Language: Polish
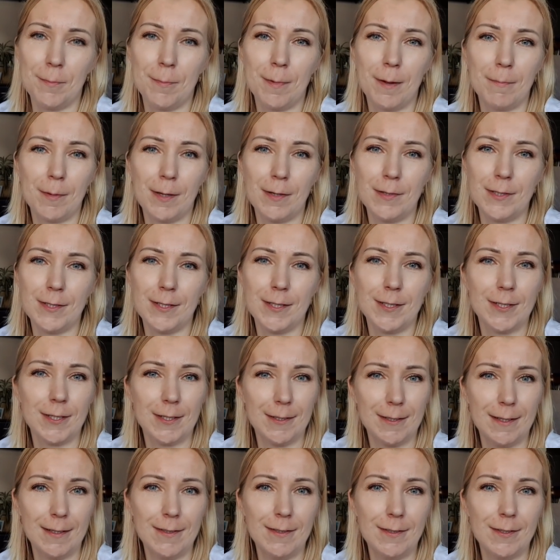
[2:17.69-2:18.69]
Mam nadzieję, że
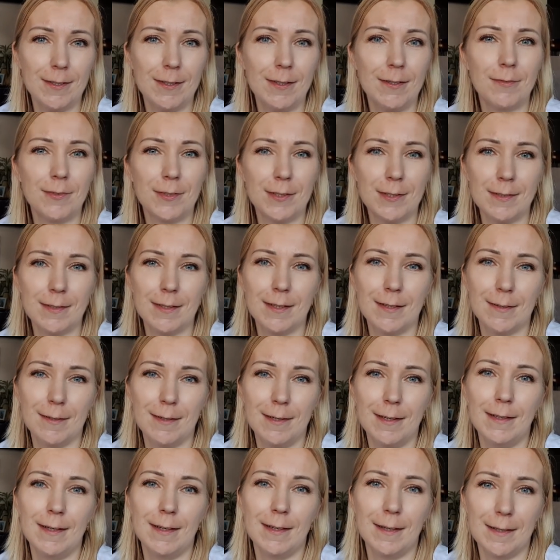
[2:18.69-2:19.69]
ten dzień i wszystkie
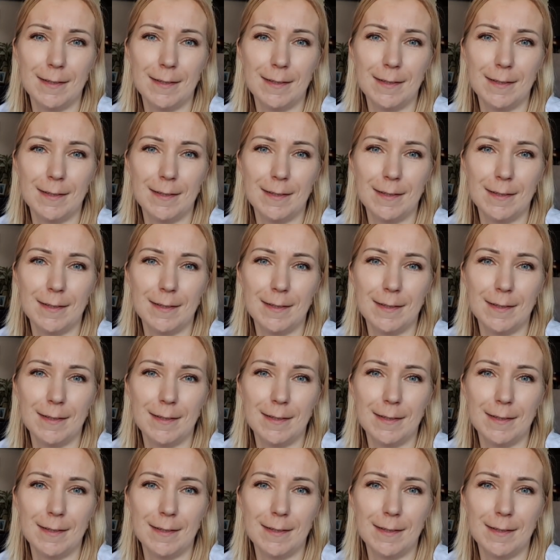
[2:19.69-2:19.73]
kolejne